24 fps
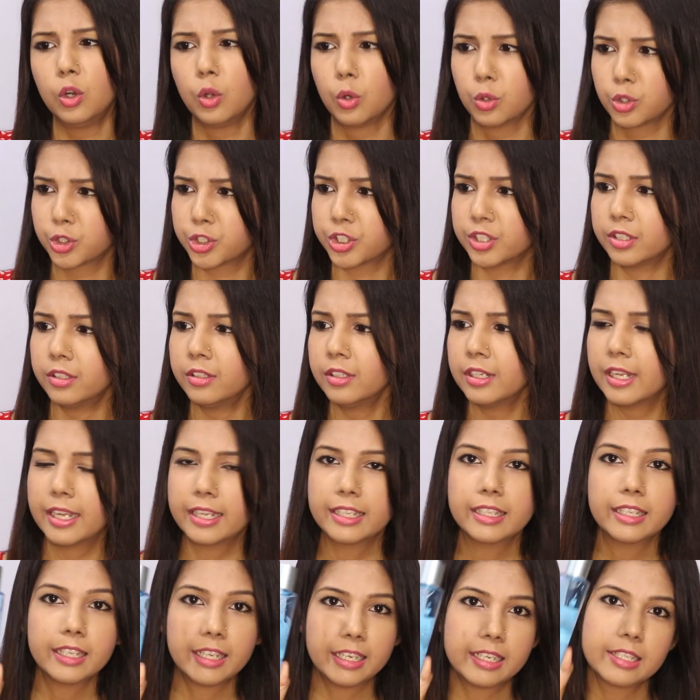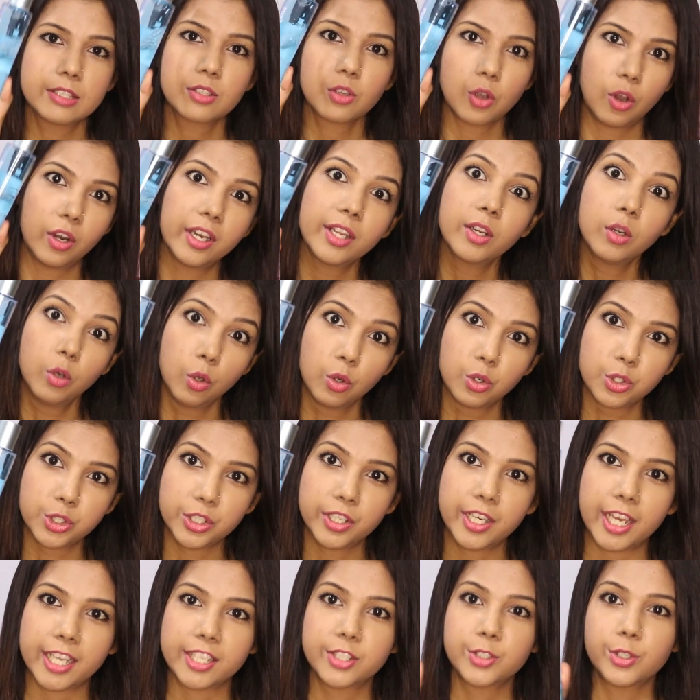लोशन इट इज़ कॉलिंग
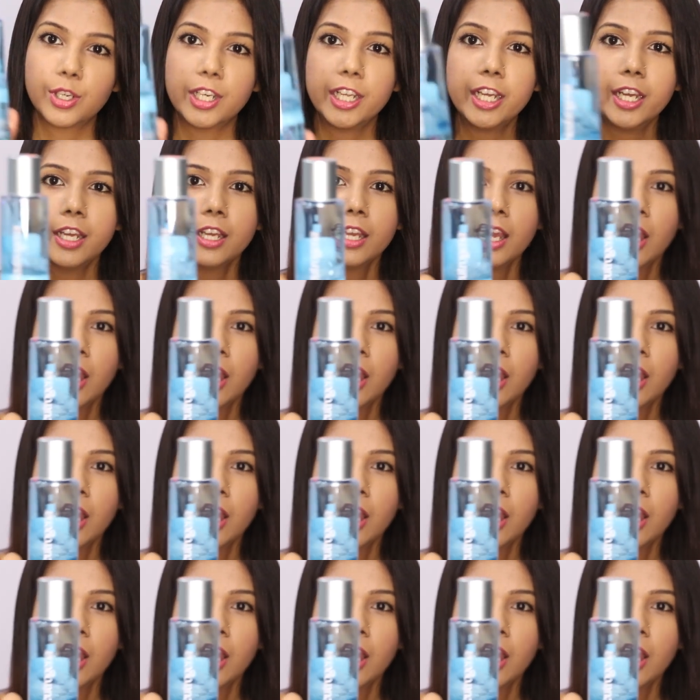लोशन एक्चुअली